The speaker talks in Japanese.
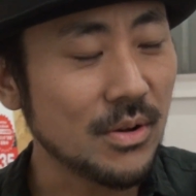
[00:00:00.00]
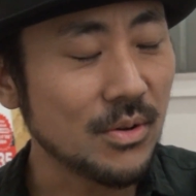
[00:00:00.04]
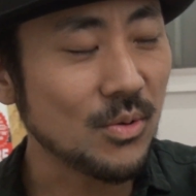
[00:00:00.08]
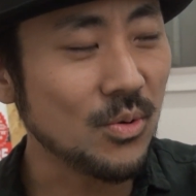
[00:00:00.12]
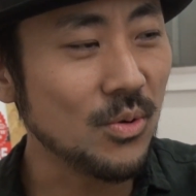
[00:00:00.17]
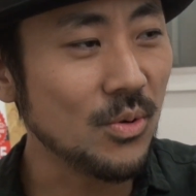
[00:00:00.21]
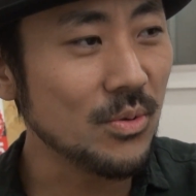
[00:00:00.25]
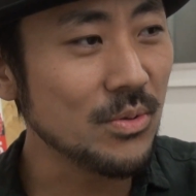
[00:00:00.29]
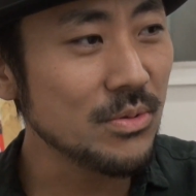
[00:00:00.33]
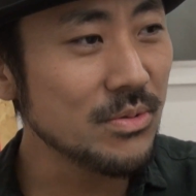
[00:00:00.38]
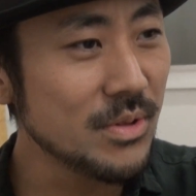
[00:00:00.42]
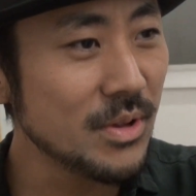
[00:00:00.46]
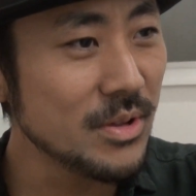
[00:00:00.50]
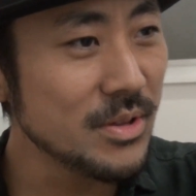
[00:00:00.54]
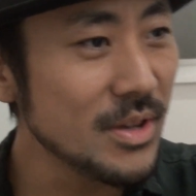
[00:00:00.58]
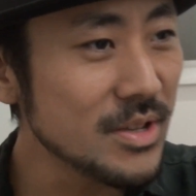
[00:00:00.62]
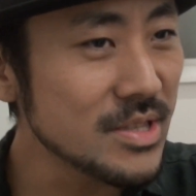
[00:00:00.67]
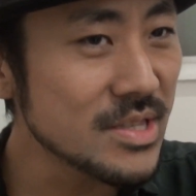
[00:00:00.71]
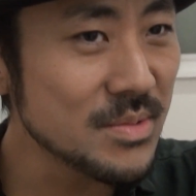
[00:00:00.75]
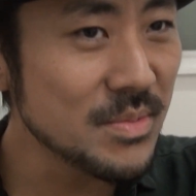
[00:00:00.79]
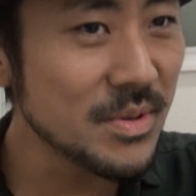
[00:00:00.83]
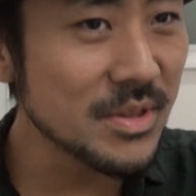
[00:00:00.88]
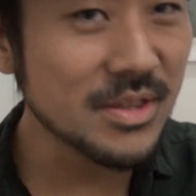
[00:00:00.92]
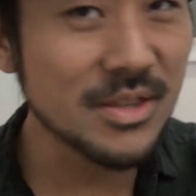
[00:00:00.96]
うん、こんな
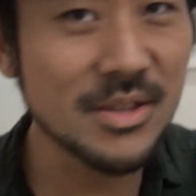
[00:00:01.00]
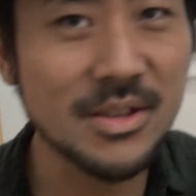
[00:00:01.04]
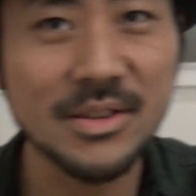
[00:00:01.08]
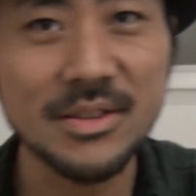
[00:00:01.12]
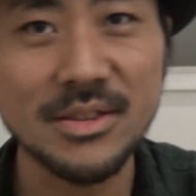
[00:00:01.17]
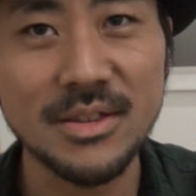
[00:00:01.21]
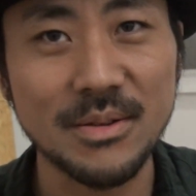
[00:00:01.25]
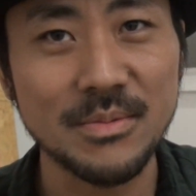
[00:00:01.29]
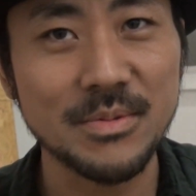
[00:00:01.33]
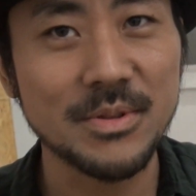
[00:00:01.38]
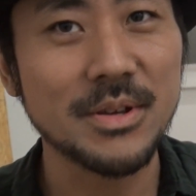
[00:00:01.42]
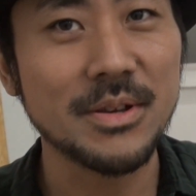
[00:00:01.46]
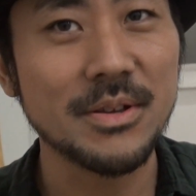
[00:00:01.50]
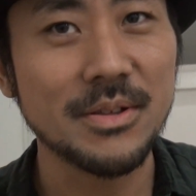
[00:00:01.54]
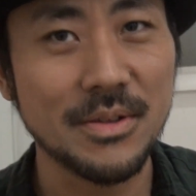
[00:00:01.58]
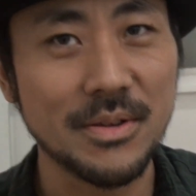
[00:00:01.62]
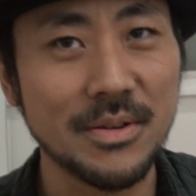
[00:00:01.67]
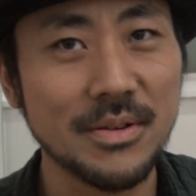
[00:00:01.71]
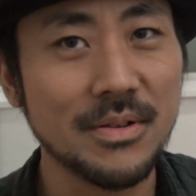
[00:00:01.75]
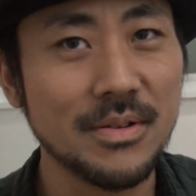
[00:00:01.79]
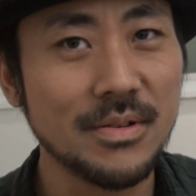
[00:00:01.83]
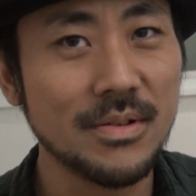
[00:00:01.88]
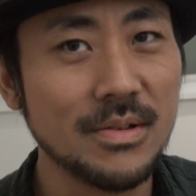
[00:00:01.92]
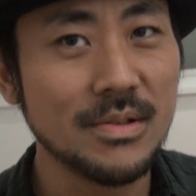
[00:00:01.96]
に集まってたんだみたいな
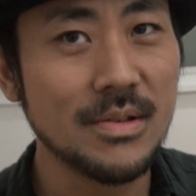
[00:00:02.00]
ス